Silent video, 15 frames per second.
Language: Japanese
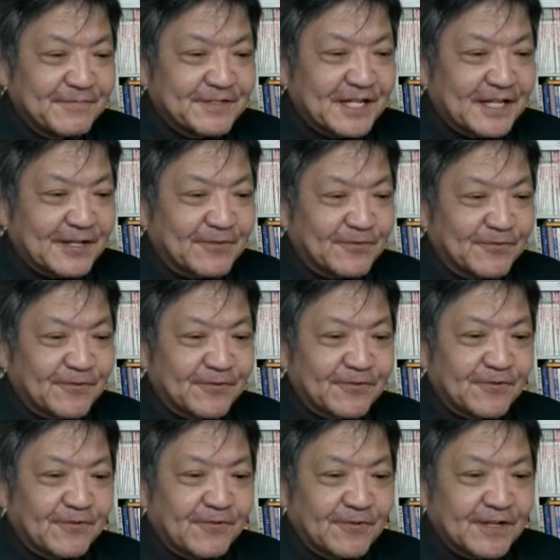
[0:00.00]
みたいなところ
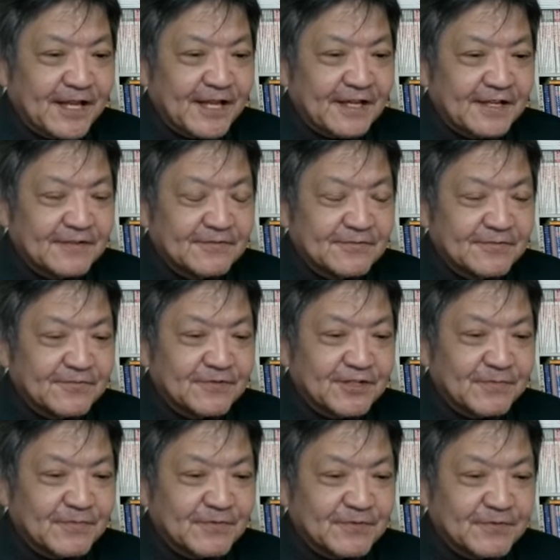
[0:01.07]
の保健福
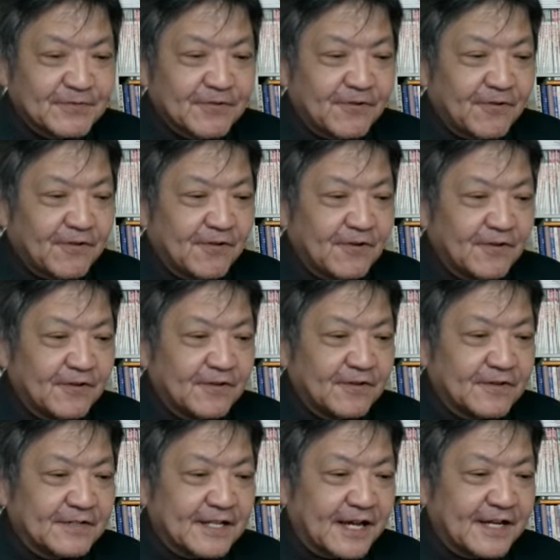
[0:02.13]
祉部の
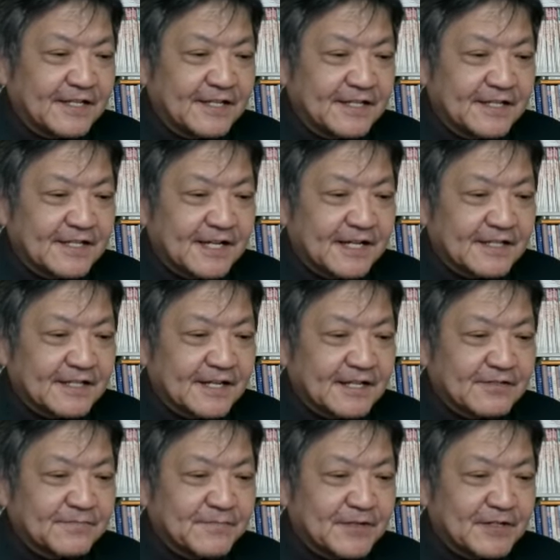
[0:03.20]
第二次官で
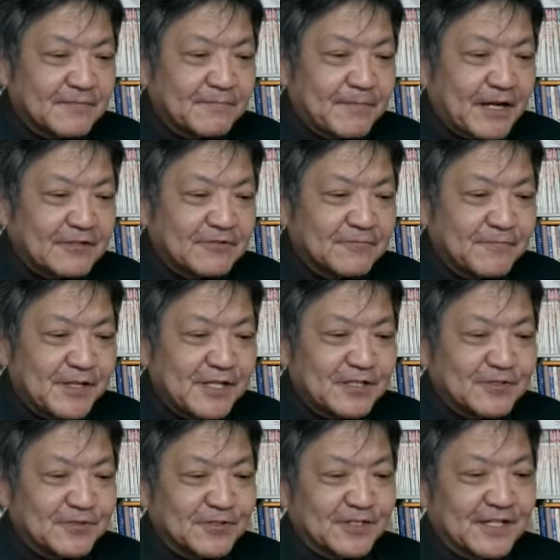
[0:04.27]
ある
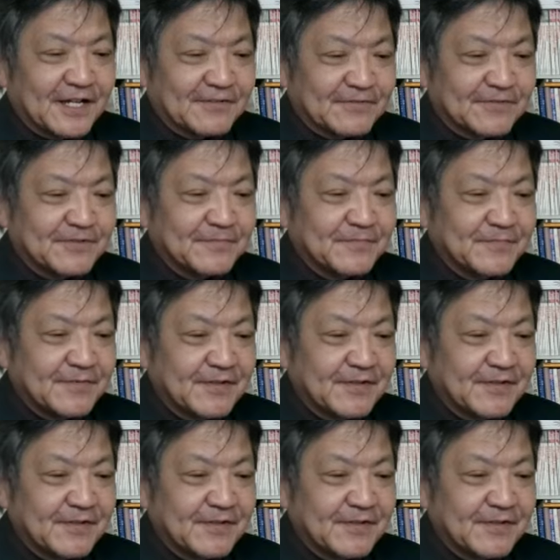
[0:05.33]
パク・ミンス氏であると。